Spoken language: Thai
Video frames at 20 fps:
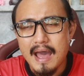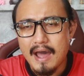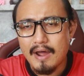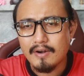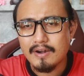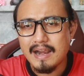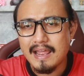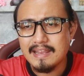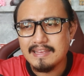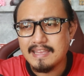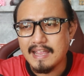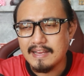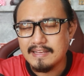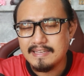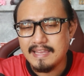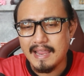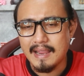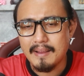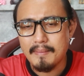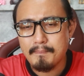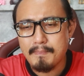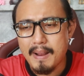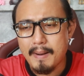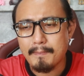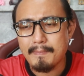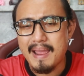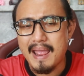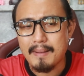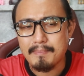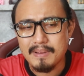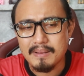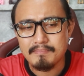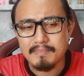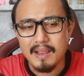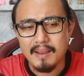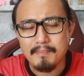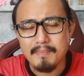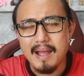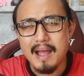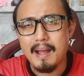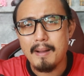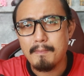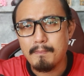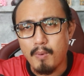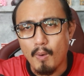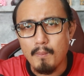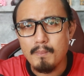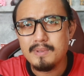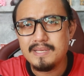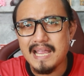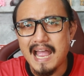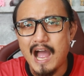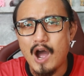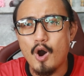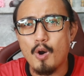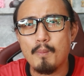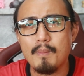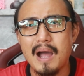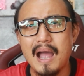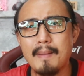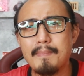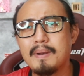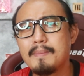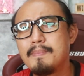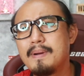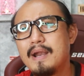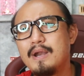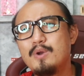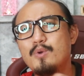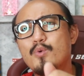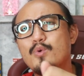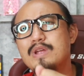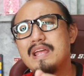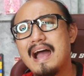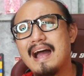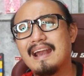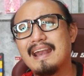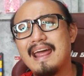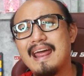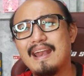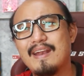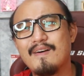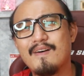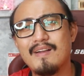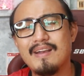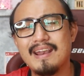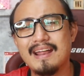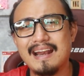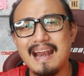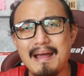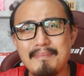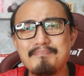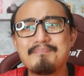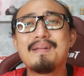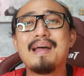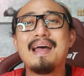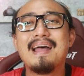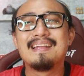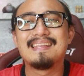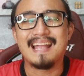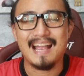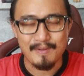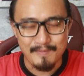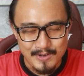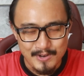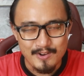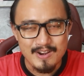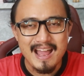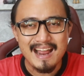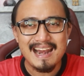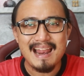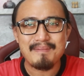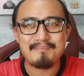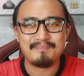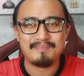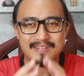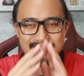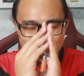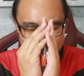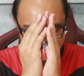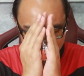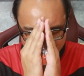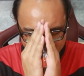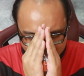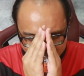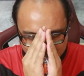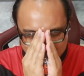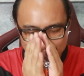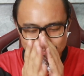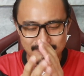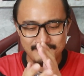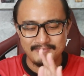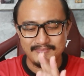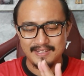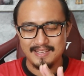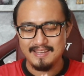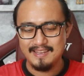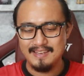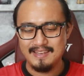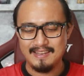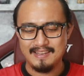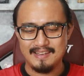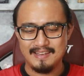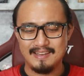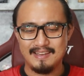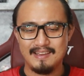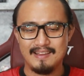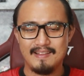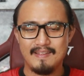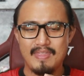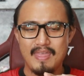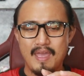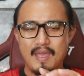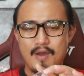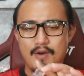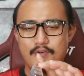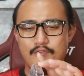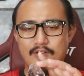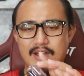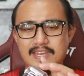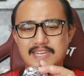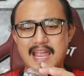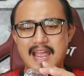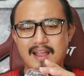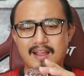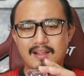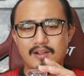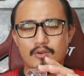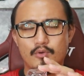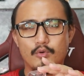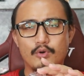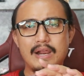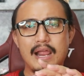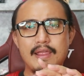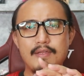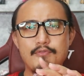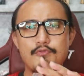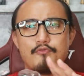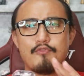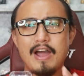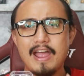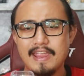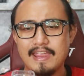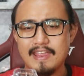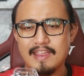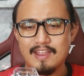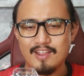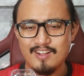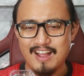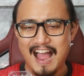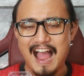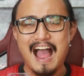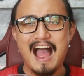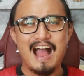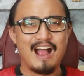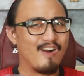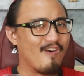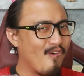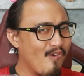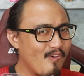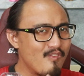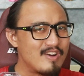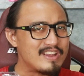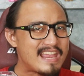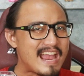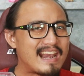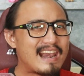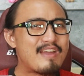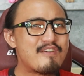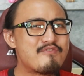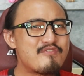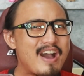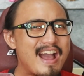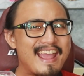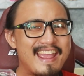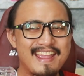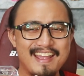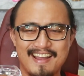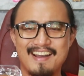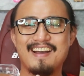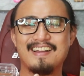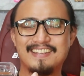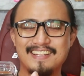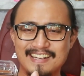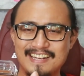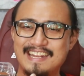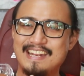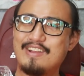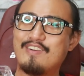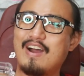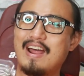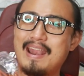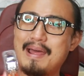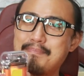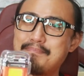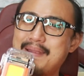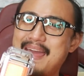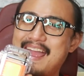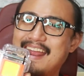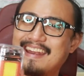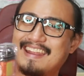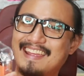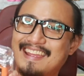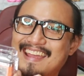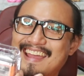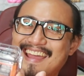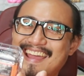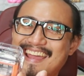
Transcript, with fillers: อะไรเจ๋งจ๋งๆแปลก ๆ ใหม่ ๆ มา ผมจะเอามาเพื่อนๆ ดูอย่างแน่นอนนะครับเจอกันวิดีโอหน้าครับ สวัสดีครับ นี่ ไฟแช็คไร้ไฟ อ่า งงไฟแช็คไร้ไฟ เออ ชื่อนี้ดีกว่านะ แปลกดี